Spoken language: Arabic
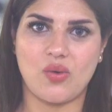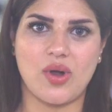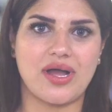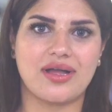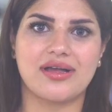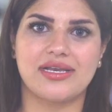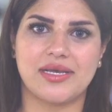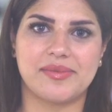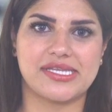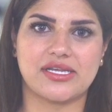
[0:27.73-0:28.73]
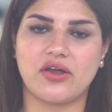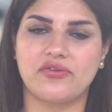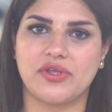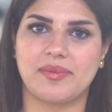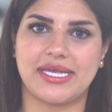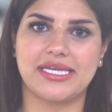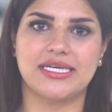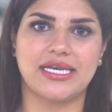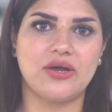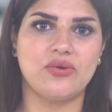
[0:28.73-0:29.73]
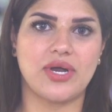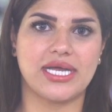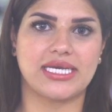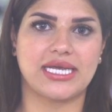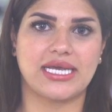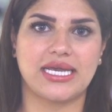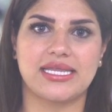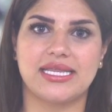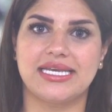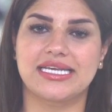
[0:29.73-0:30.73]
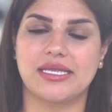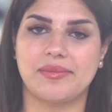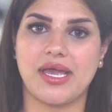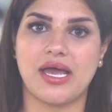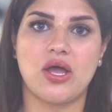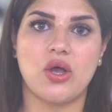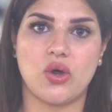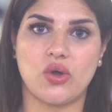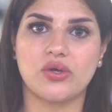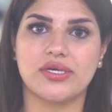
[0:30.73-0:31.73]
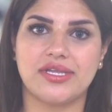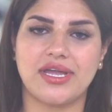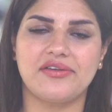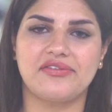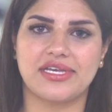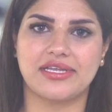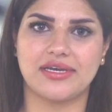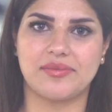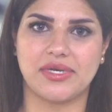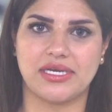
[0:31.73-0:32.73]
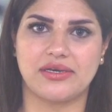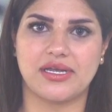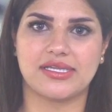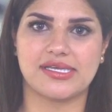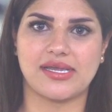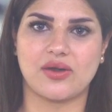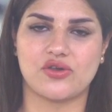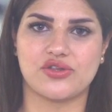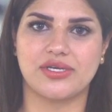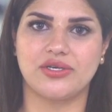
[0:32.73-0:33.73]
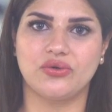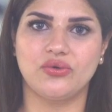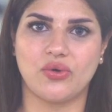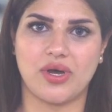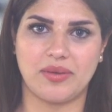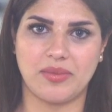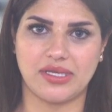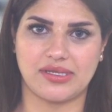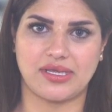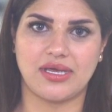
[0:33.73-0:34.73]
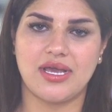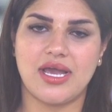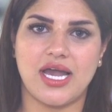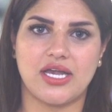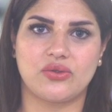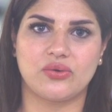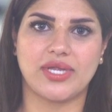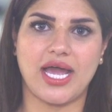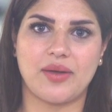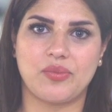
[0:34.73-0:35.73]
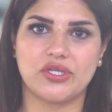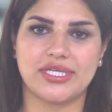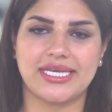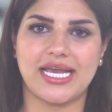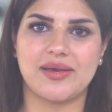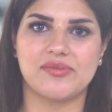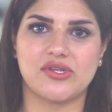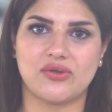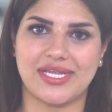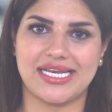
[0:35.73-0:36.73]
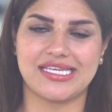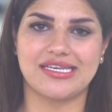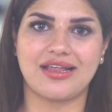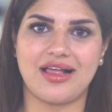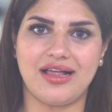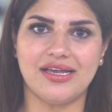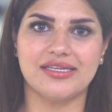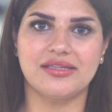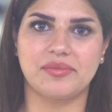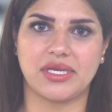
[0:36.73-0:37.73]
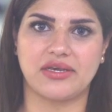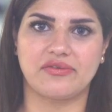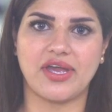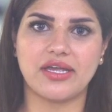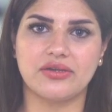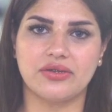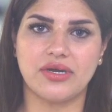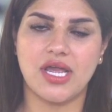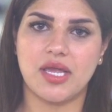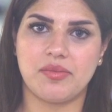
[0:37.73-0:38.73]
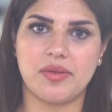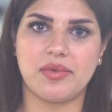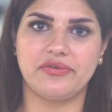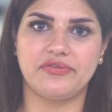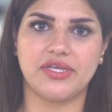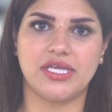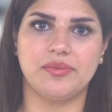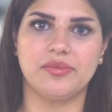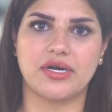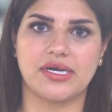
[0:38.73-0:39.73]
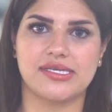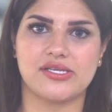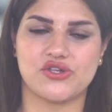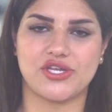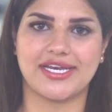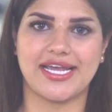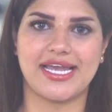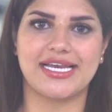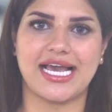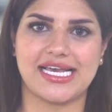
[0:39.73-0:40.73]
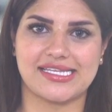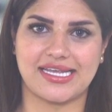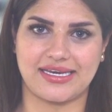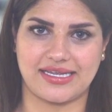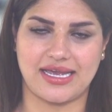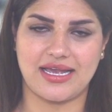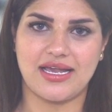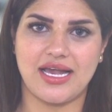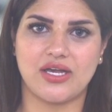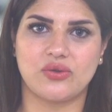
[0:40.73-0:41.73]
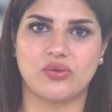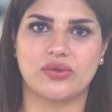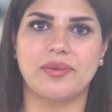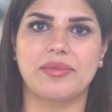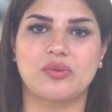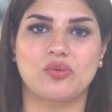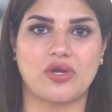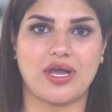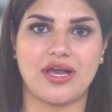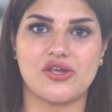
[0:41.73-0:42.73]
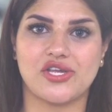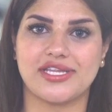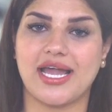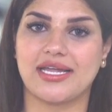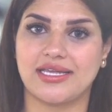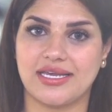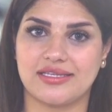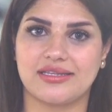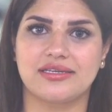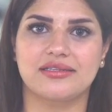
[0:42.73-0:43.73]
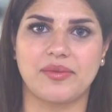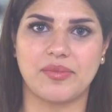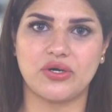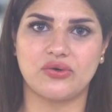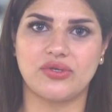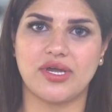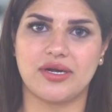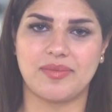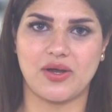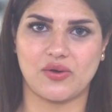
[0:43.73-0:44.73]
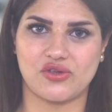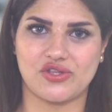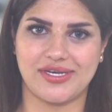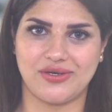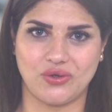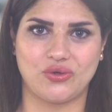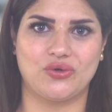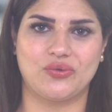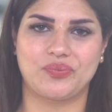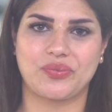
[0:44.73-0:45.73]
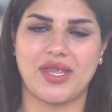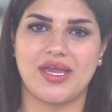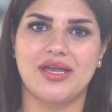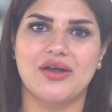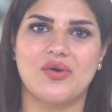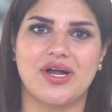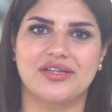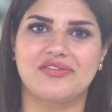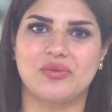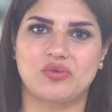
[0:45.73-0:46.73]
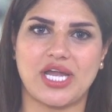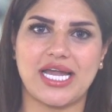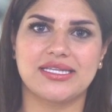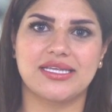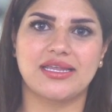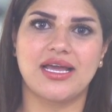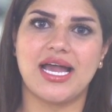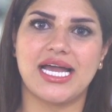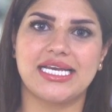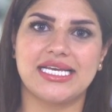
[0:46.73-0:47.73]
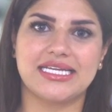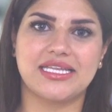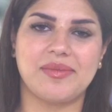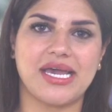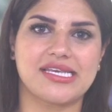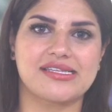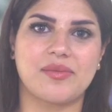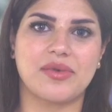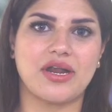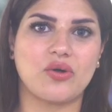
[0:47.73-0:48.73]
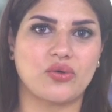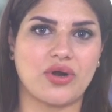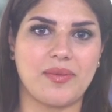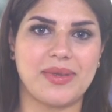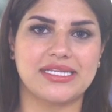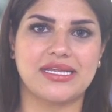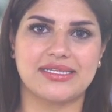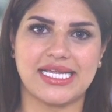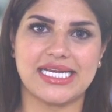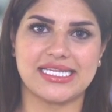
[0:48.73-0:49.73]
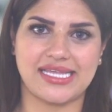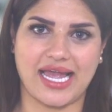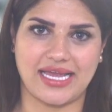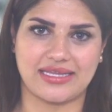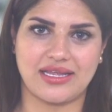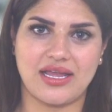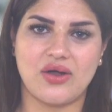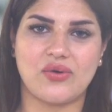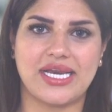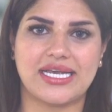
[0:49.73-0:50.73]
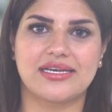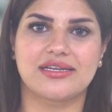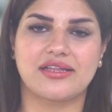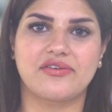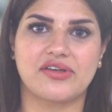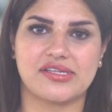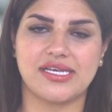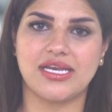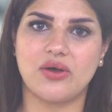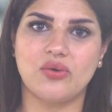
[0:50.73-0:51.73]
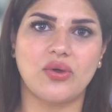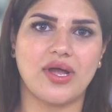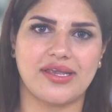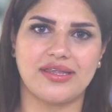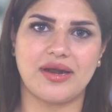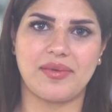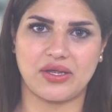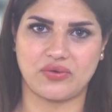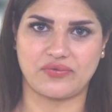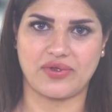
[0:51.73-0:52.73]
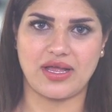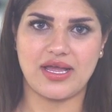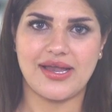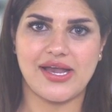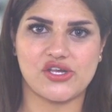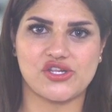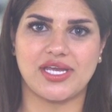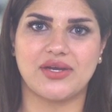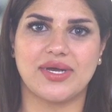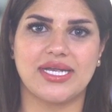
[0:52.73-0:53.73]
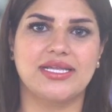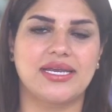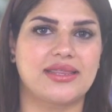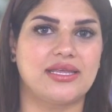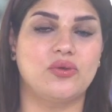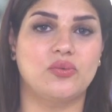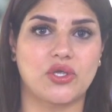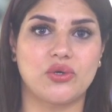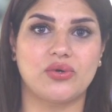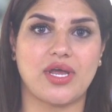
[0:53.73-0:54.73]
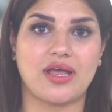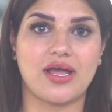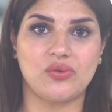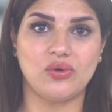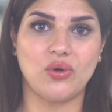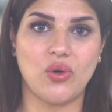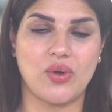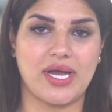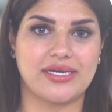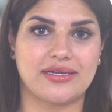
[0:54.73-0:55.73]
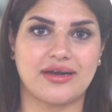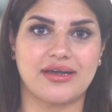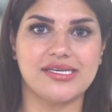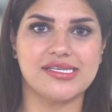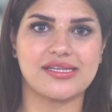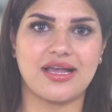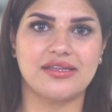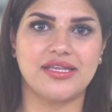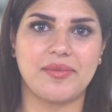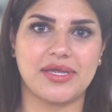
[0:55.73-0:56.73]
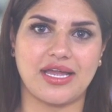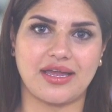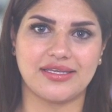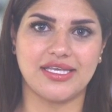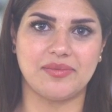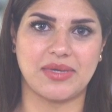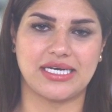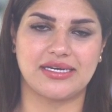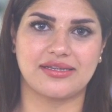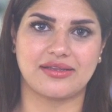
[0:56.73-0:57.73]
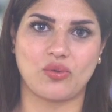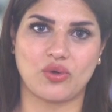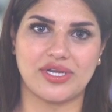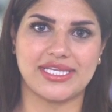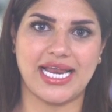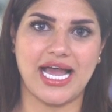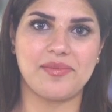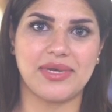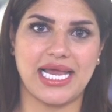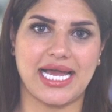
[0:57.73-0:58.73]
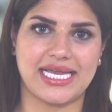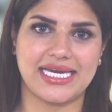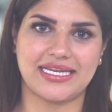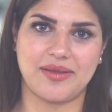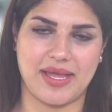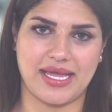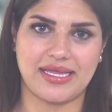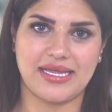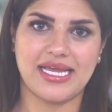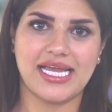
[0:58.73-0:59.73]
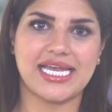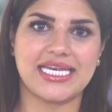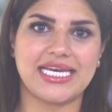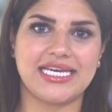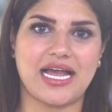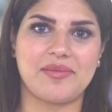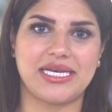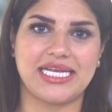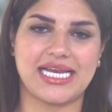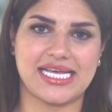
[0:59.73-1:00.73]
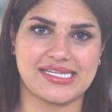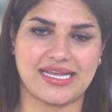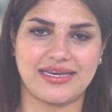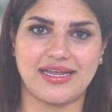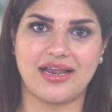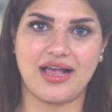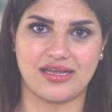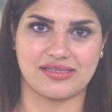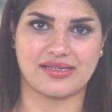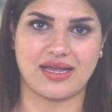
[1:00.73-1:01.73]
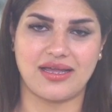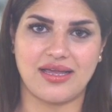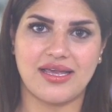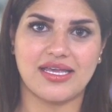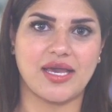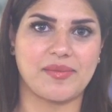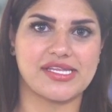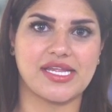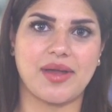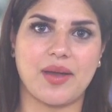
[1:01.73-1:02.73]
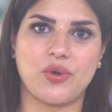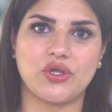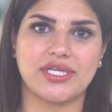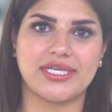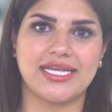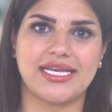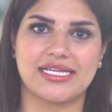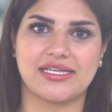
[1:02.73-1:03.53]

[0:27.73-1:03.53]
وقال بيسكوف في بيان له أن هذا الاجتماع عقد في الكرملين 29 يونيو الماضي حيث دعا بوتين 35 قائد من فاغنر بمن فيهم رئيس الشركة العسكرية حيث تمت مناقشة أحداث تمرد 24 يونيو وأضاف المتحدث أن الاجتماع استمر قرابة ثلاث ساعات ولكن تفاصيله غير معروفة الشيء الوحيد الذي يمكننا قوله هو أن الرئيس قدم تقييما لتطورات الحملة على الجبهة خلال العملية العسكرية الخاصة كما استمع بوتين إلى